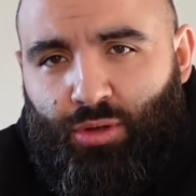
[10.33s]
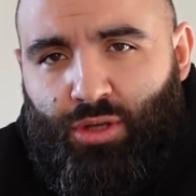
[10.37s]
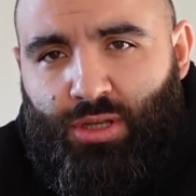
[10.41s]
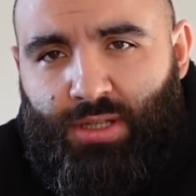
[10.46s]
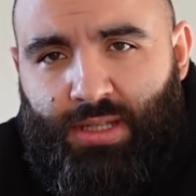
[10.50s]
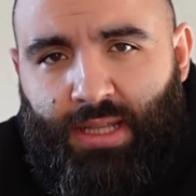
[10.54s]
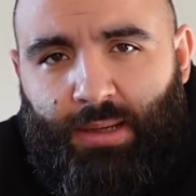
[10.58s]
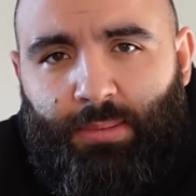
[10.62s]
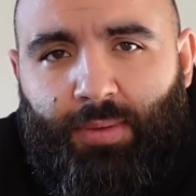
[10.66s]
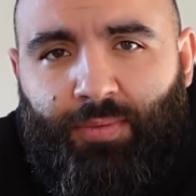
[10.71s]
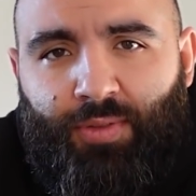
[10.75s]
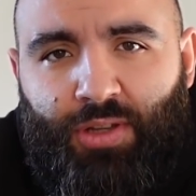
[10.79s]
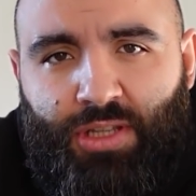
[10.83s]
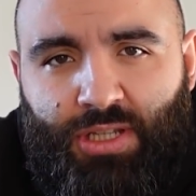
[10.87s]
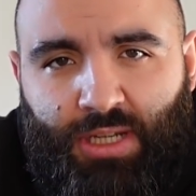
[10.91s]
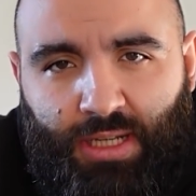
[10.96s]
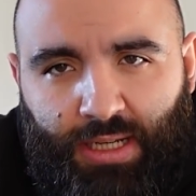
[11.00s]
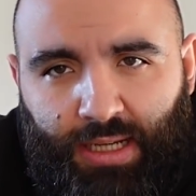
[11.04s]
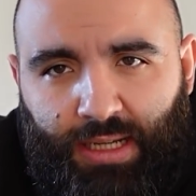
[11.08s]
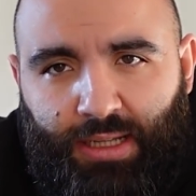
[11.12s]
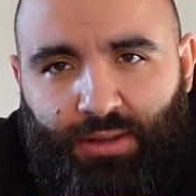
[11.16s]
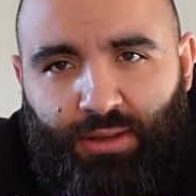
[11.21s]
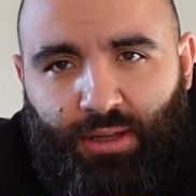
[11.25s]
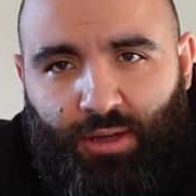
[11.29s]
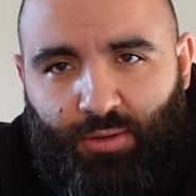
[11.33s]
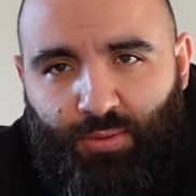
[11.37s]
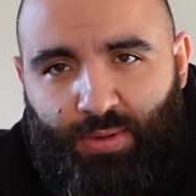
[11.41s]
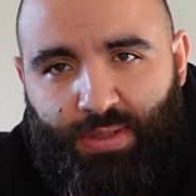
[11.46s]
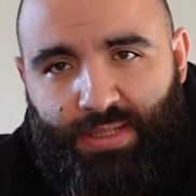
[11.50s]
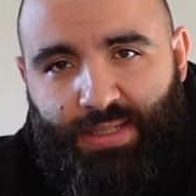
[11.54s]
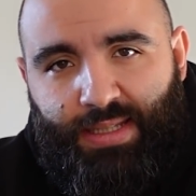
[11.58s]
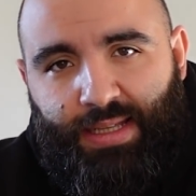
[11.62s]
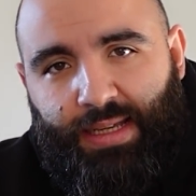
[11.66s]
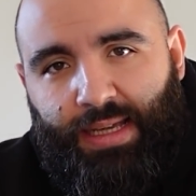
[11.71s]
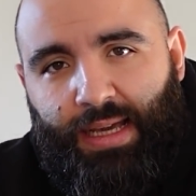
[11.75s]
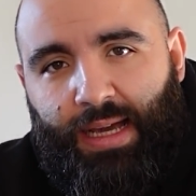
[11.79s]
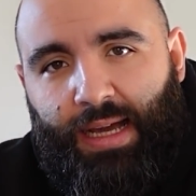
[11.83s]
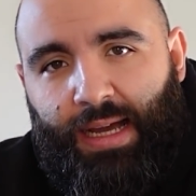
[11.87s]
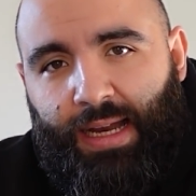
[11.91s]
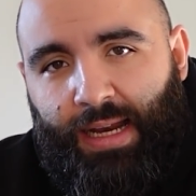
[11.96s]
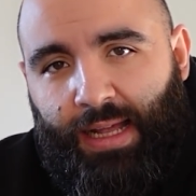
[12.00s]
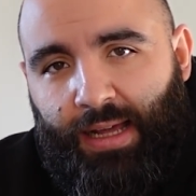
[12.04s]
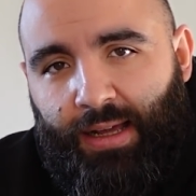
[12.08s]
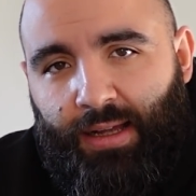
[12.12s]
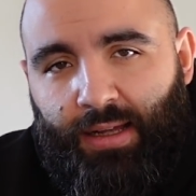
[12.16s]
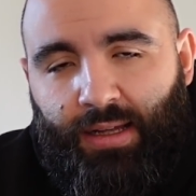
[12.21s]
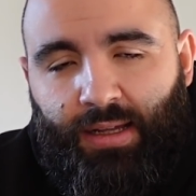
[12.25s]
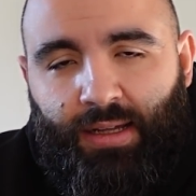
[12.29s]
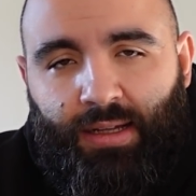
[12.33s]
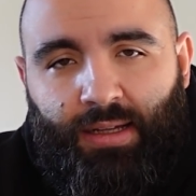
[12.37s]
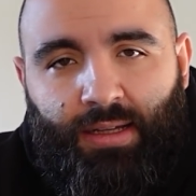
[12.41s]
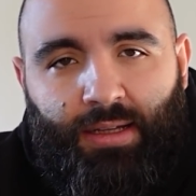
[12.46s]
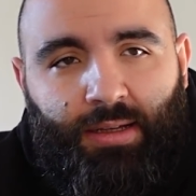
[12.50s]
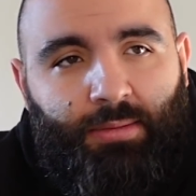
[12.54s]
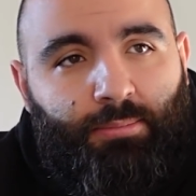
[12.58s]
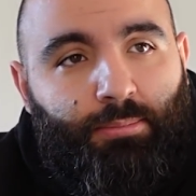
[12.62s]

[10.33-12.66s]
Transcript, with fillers: ci stiamo avvicinando a questa gara eh,